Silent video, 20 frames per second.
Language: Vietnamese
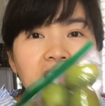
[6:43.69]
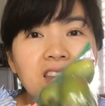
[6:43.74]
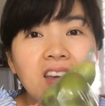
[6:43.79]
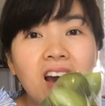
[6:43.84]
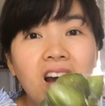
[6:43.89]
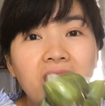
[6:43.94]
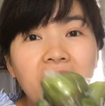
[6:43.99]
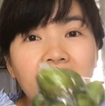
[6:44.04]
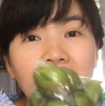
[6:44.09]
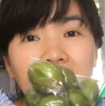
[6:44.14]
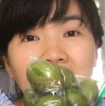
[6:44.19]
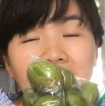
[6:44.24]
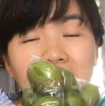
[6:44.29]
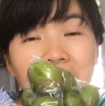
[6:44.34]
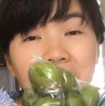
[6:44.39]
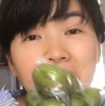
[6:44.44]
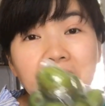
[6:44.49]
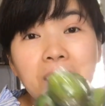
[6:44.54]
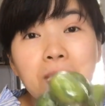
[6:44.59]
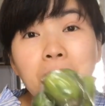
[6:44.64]
chứ ở đây
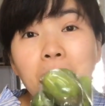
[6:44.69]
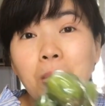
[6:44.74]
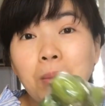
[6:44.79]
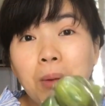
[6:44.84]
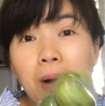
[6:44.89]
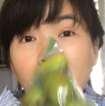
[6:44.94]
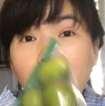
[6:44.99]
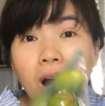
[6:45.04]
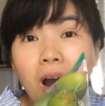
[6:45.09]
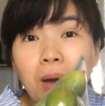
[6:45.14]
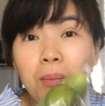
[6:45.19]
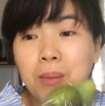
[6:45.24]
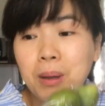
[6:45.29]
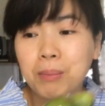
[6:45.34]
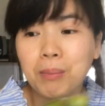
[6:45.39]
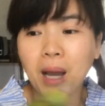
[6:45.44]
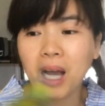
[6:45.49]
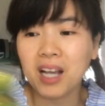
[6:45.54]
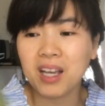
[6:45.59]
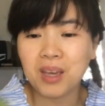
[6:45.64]
thì kiếm không có
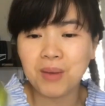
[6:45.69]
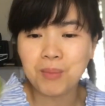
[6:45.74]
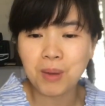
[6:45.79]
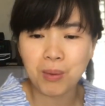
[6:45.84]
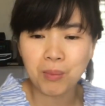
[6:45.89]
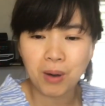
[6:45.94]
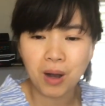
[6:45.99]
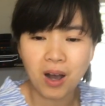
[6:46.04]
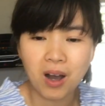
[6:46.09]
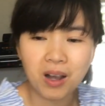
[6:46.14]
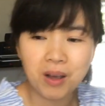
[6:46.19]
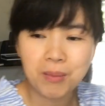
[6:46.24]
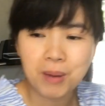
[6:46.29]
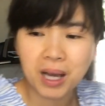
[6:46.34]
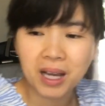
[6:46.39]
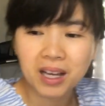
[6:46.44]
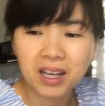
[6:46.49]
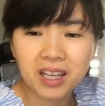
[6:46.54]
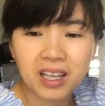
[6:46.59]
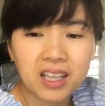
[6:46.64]
miền Bắc kiếm không có các
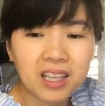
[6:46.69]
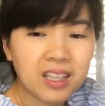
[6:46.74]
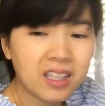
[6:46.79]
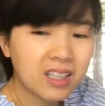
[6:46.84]
bạn ơi